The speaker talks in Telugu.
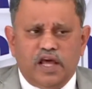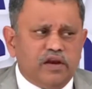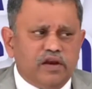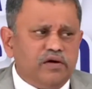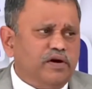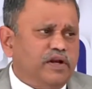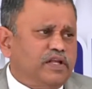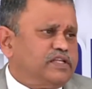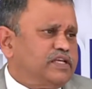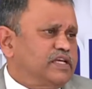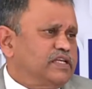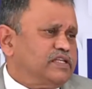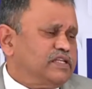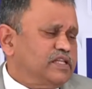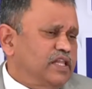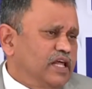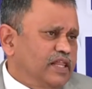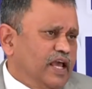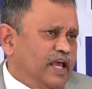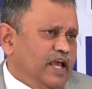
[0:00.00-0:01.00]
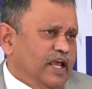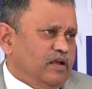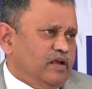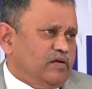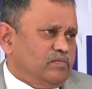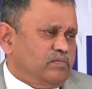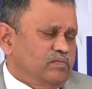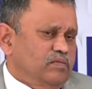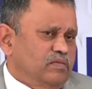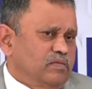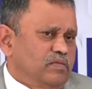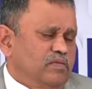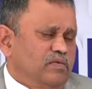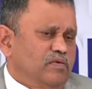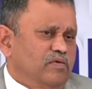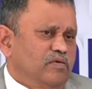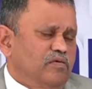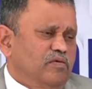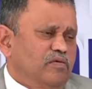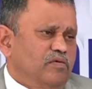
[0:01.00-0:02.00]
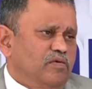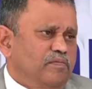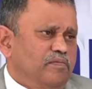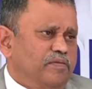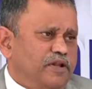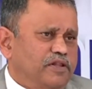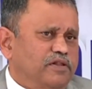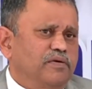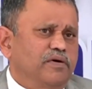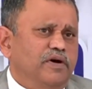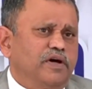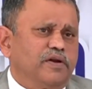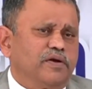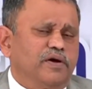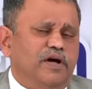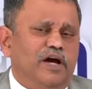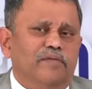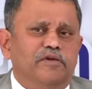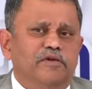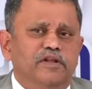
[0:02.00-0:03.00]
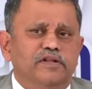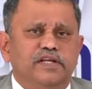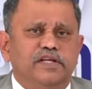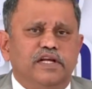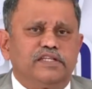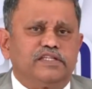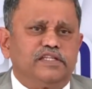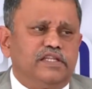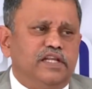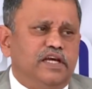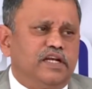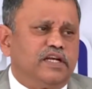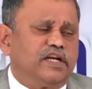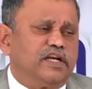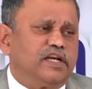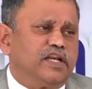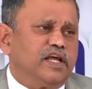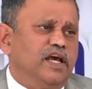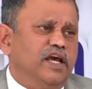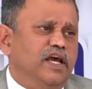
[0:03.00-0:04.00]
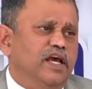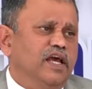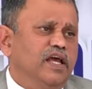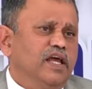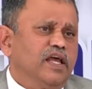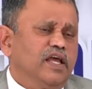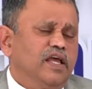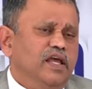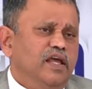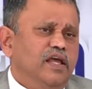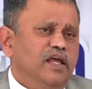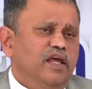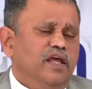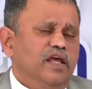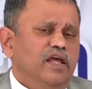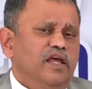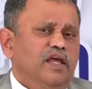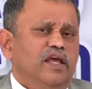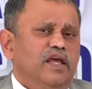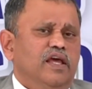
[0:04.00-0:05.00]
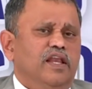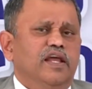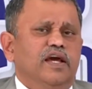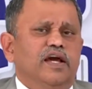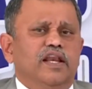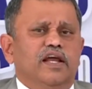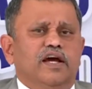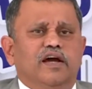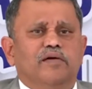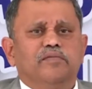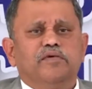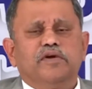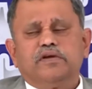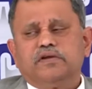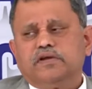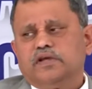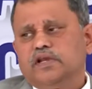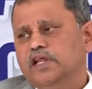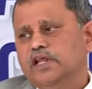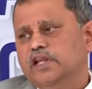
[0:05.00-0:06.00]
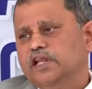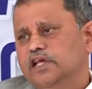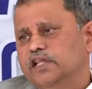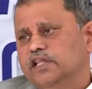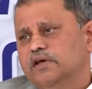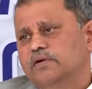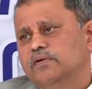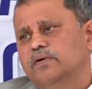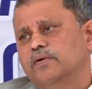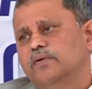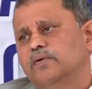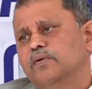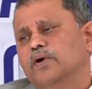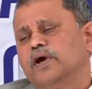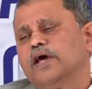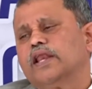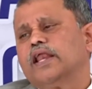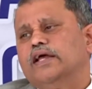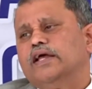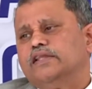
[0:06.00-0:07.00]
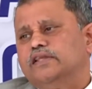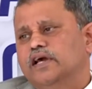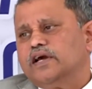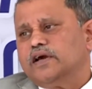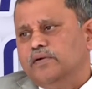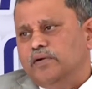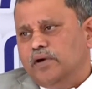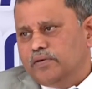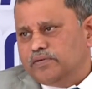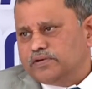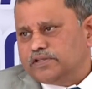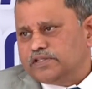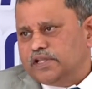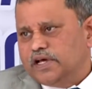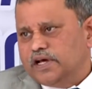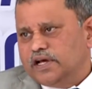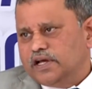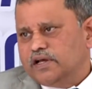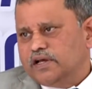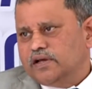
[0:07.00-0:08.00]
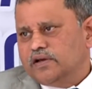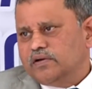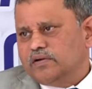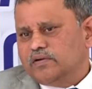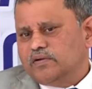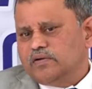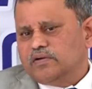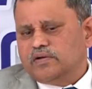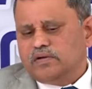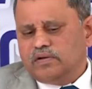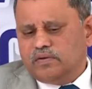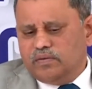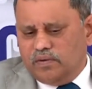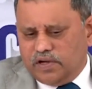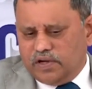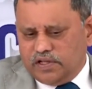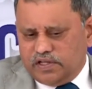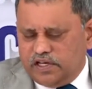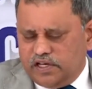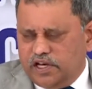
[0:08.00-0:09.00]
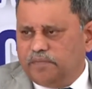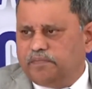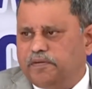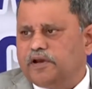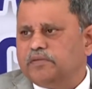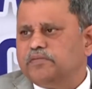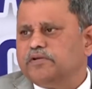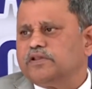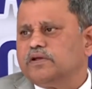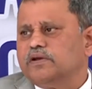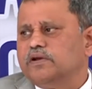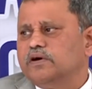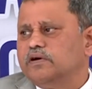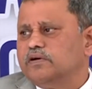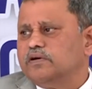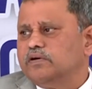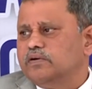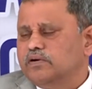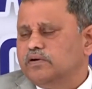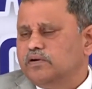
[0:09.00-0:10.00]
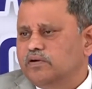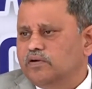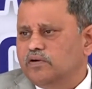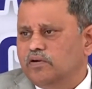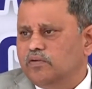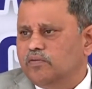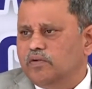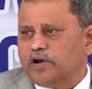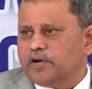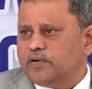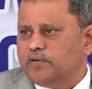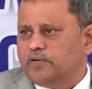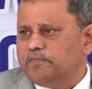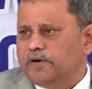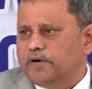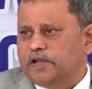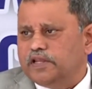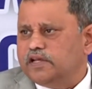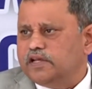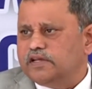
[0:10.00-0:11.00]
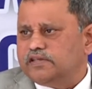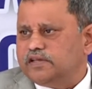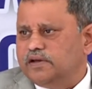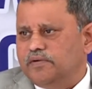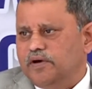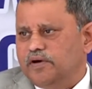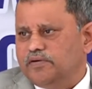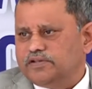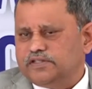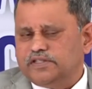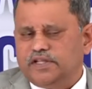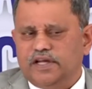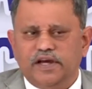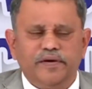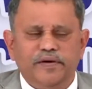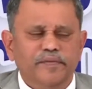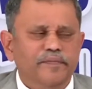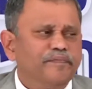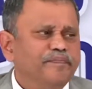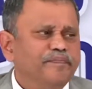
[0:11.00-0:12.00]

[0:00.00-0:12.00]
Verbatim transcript: నేను కూడా చేసింది అదే ప్రతి ఒక్కరూ గమనించాల్సింది ఏంటంటే ఎన్నికల కమిషన్ అనేది ఒక రాజ్యాంగ వ్యవస్థ ఒక చిన్న పరిమితిలో వరకు పనిచేసే వ్యవస్థ